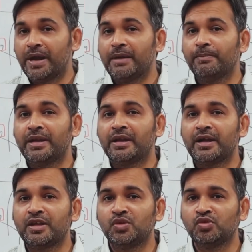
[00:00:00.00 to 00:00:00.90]

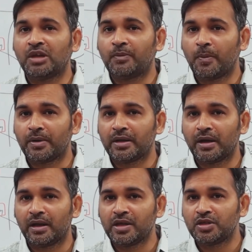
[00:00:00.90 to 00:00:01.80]
पेनकेटिक जूस का प्रॉपर
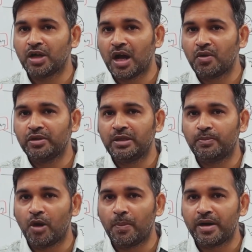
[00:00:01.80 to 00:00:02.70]
निकलना चारों यदि
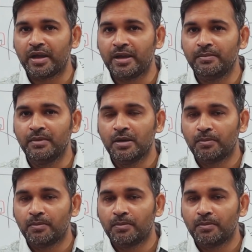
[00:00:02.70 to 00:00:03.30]
प्रॉपर टाइम